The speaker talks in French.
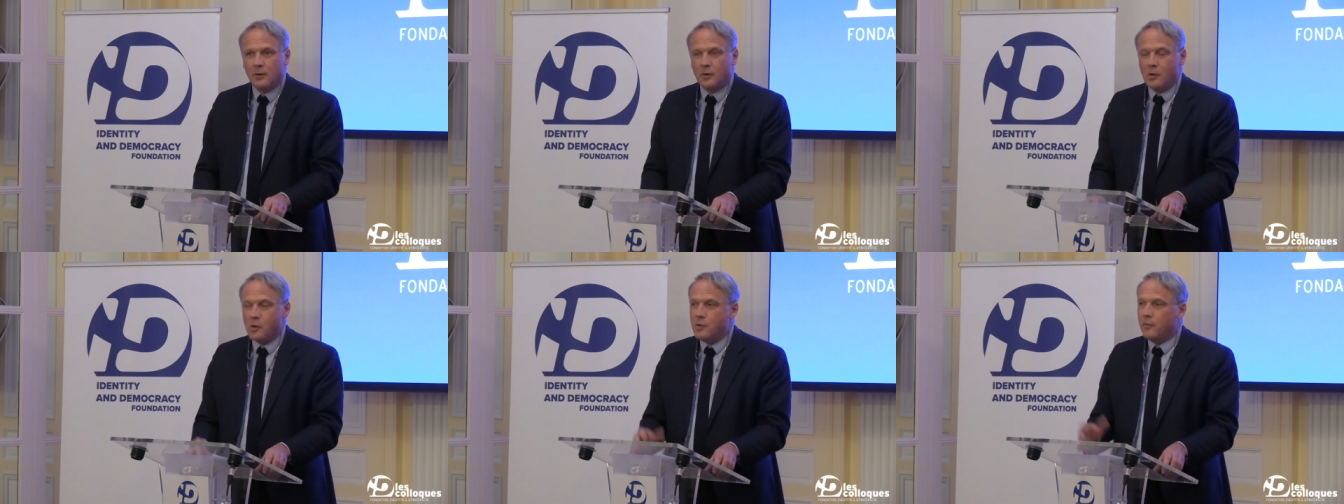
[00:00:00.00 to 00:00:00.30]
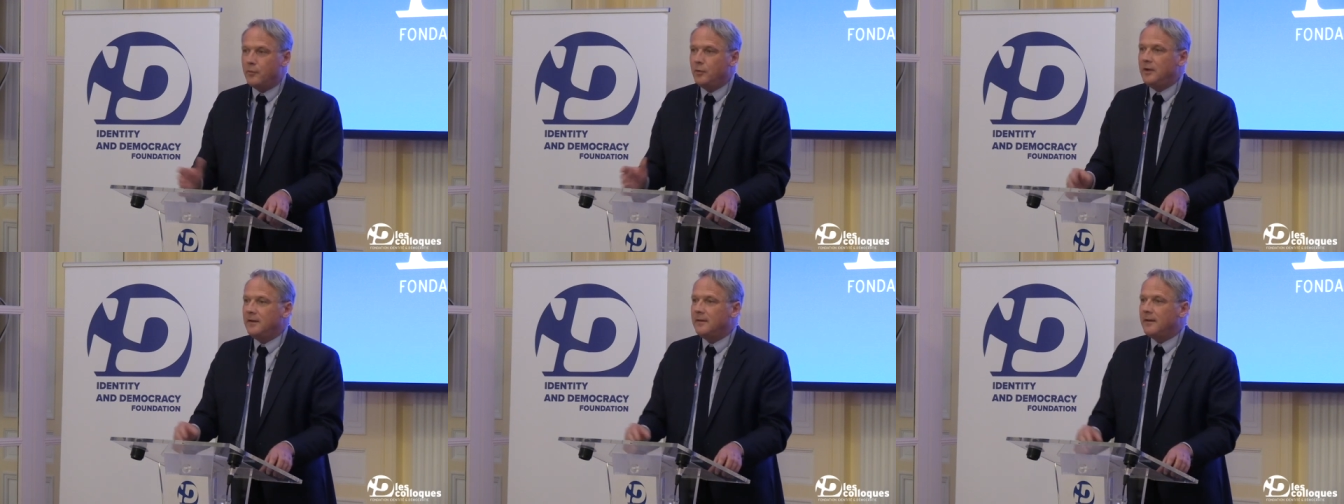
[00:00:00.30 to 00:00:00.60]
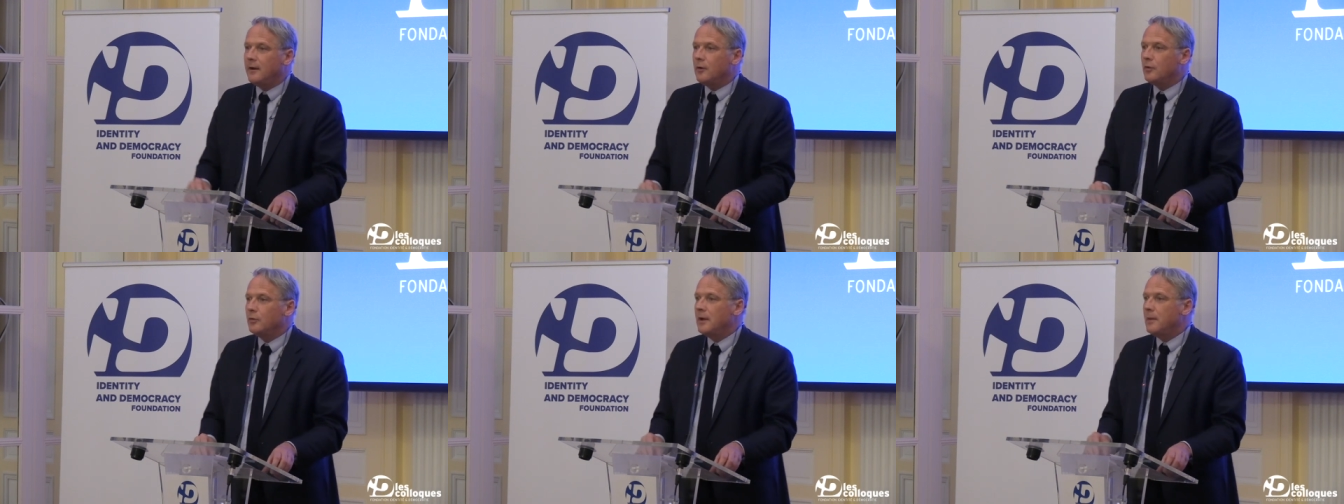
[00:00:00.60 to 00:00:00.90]
Je vous
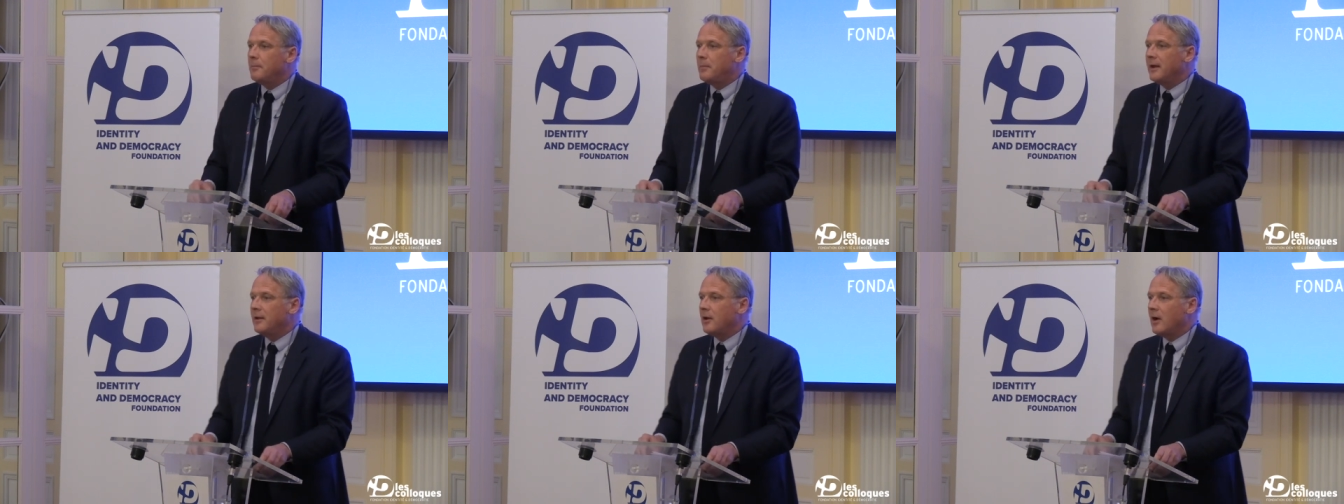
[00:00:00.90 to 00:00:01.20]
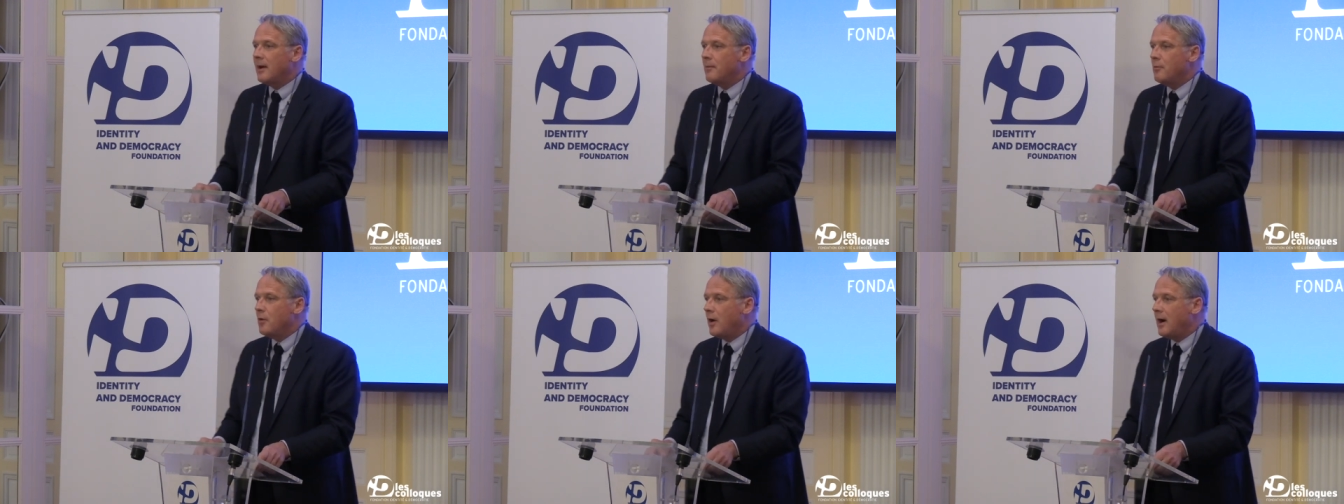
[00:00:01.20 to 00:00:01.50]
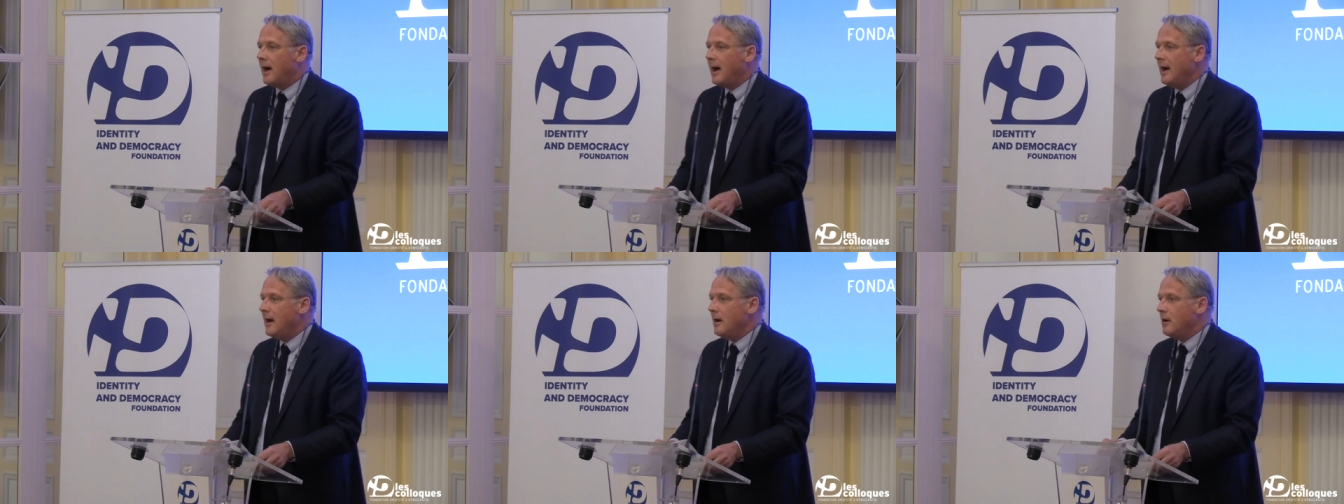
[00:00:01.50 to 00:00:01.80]
disais qu'on n'est pas dans la
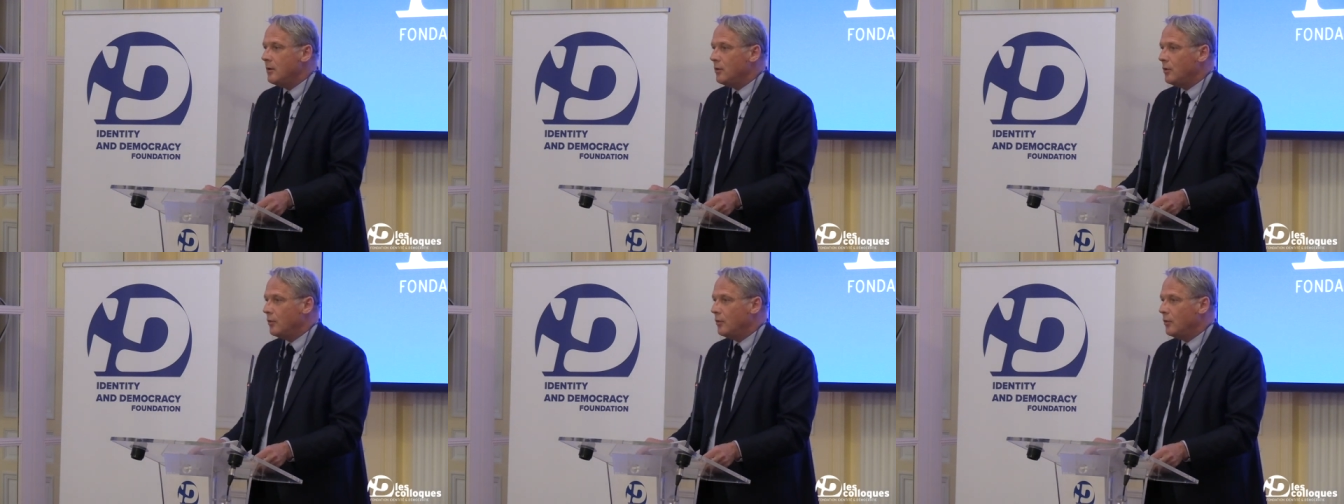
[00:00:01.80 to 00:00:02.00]
morale,